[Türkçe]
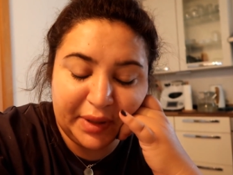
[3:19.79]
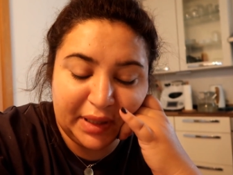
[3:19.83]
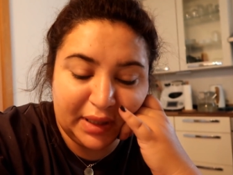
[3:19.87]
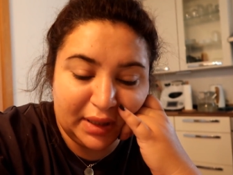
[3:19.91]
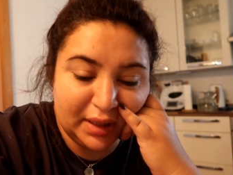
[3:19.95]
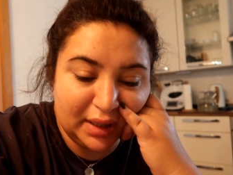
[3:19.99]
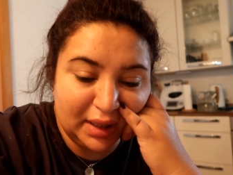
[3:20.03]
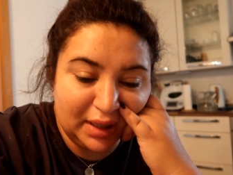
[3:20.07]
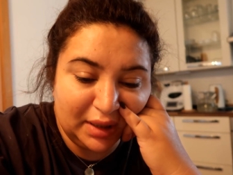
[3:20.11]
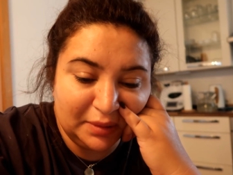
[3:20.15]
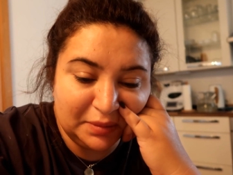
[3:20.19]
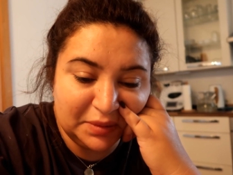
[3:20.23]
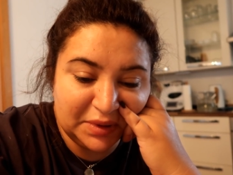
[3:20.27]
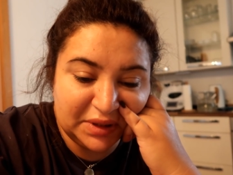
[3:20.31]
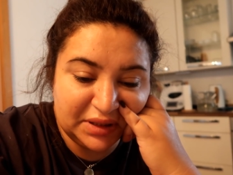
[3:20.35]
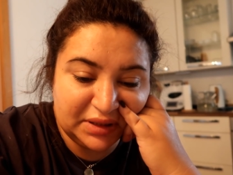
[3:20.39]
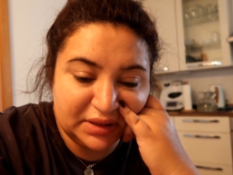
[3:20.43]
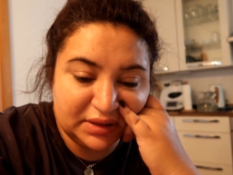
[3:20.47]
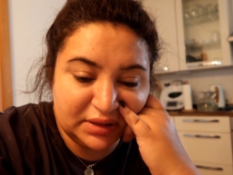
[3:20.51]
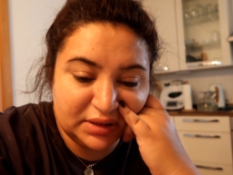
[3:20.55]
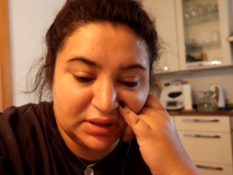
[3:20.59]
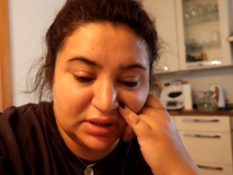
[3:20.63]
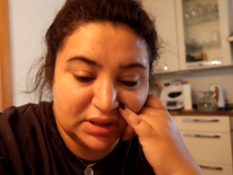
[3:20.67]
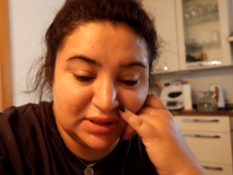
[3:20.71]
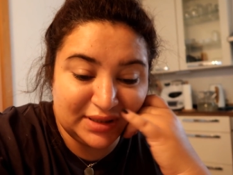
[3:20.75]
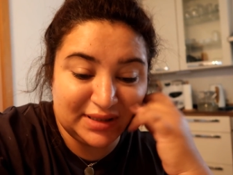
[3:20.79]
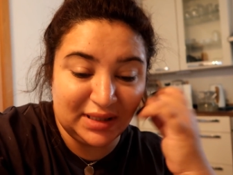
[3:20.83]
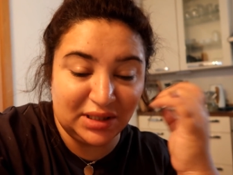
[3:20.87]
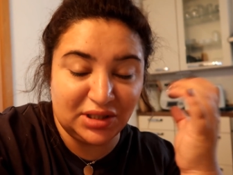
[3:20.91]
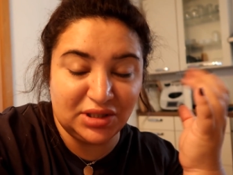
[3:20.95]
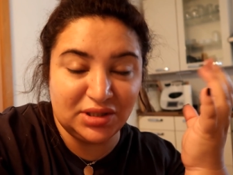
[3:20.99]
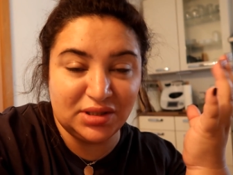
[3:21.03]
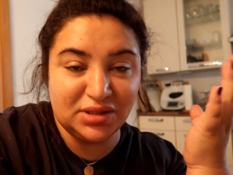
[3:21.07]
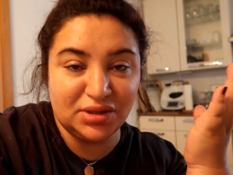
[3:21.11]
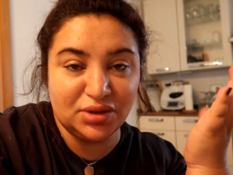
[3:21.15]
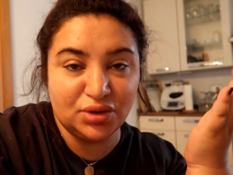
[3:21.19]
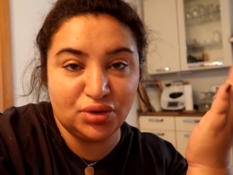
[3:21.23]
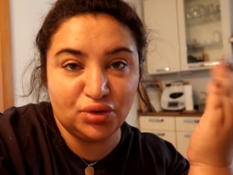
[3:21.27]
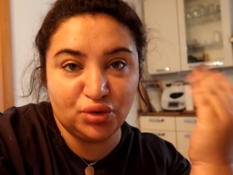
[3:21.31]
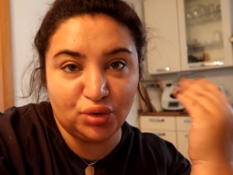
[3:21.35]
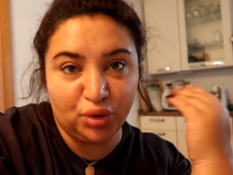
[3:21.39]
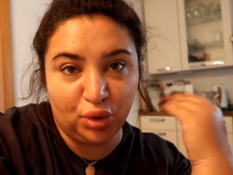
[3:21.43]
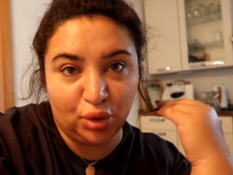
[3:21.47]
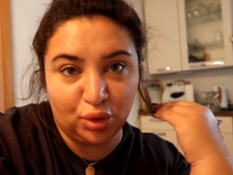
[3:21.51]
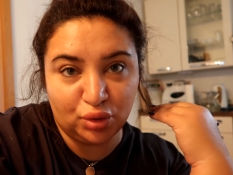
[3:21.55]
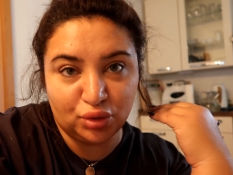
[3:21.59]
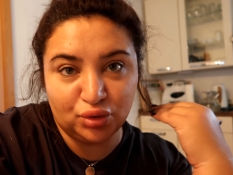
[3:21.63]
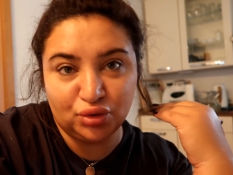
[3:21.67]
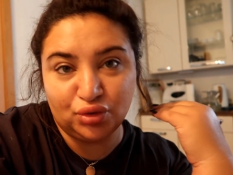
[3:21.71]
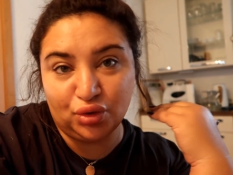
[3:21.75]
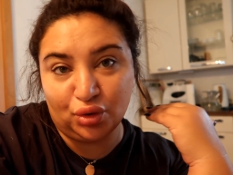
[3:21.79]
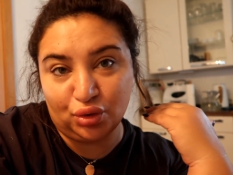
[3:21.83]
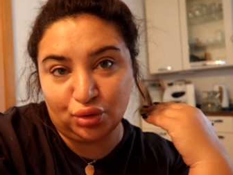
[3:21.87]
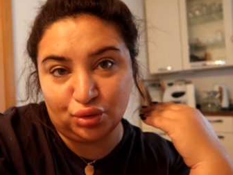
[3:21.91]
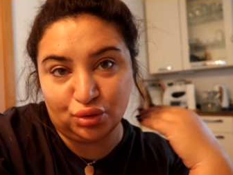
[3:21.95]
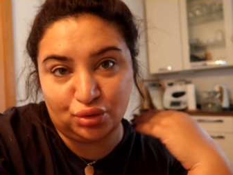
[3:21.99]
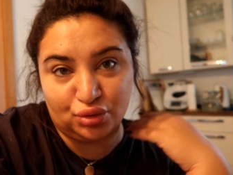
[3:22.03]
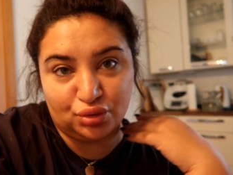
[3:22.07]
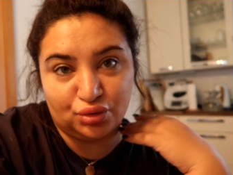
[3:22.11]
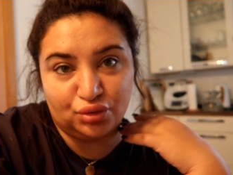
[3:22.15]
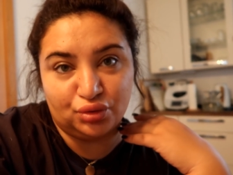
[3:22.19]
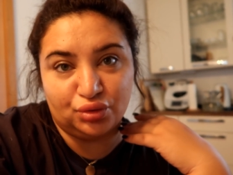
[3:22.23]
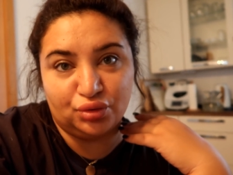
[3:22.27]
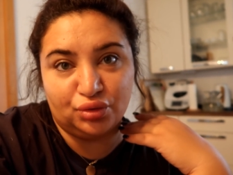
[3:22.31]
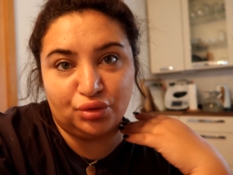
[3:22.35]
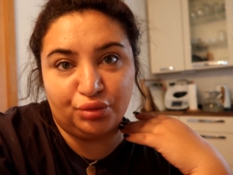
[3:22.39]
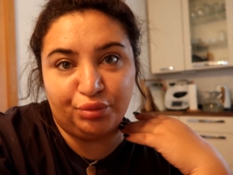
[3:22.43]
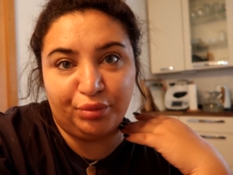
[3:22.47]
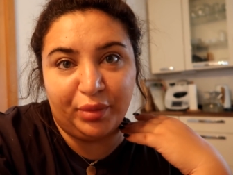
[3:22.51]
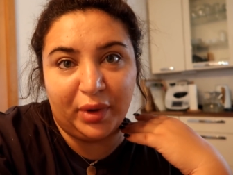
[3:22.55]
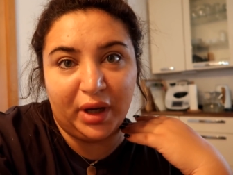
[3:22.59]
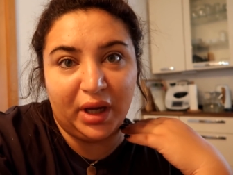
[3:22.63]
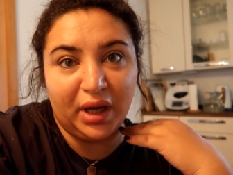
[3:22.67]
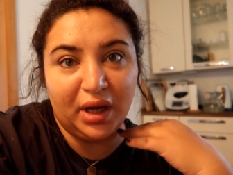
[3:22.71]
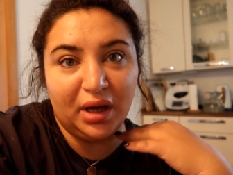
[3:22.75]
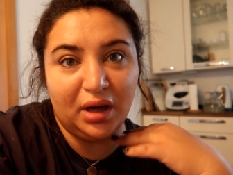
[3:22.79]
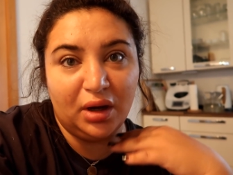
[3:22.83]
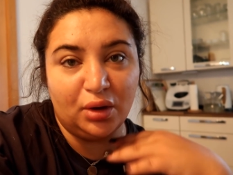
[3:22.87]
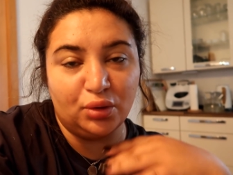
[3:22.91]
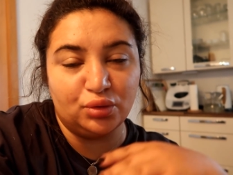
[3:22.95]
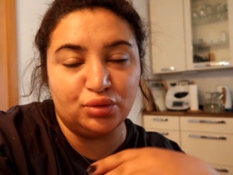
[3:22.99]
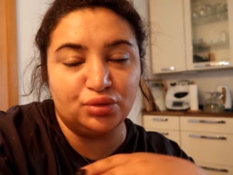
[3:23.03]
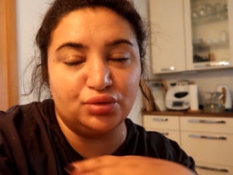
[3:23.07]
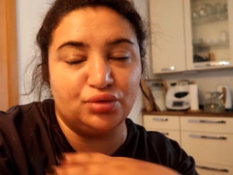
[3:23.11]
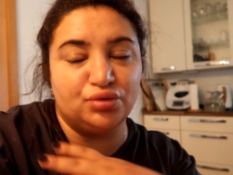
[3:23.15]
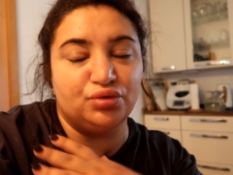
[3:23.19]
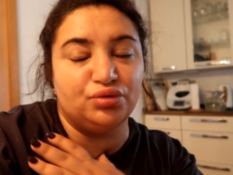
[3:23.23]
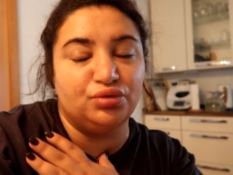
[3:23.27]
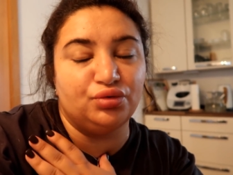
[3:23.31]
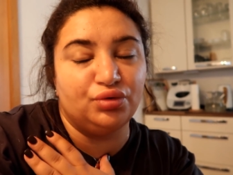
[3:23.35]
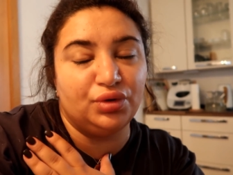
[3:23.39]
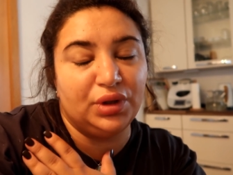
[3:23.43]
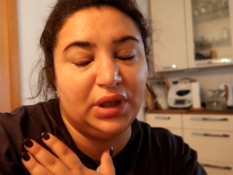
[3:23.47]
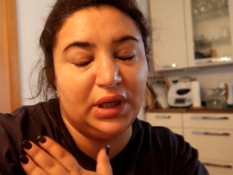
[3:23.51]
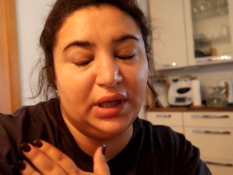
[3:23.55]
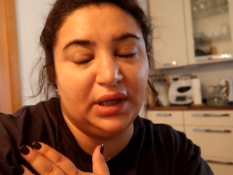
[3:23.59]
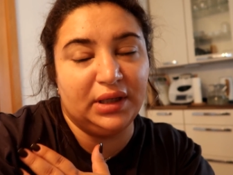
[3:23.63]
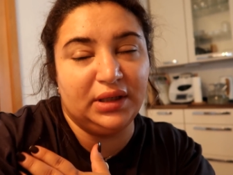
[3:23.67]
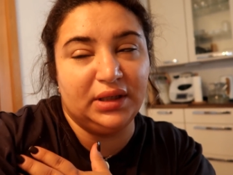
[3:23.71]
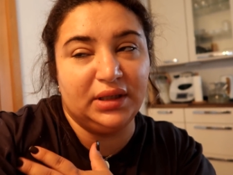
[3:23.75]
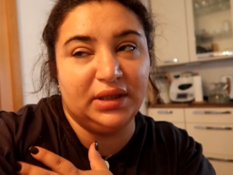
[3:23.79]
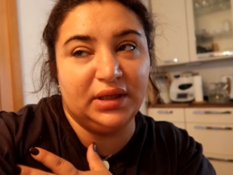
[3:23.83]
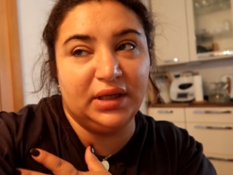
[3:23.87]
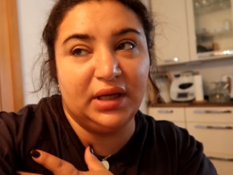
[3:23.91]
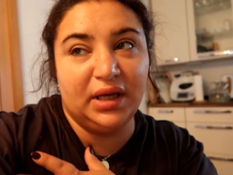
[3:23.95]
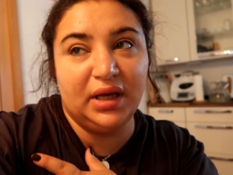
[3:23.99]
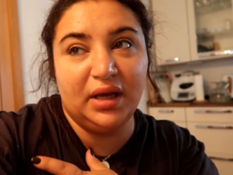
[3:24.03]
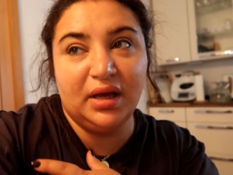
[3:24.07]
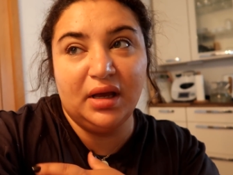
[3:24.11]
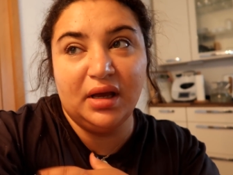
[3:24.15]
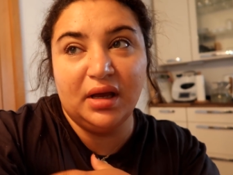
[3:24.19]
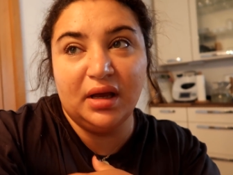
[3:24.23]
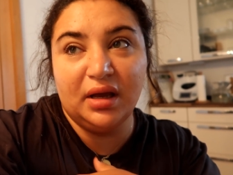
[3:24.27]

bir ablanın saçları çok çok uzundu. Bayağı uzundu yani.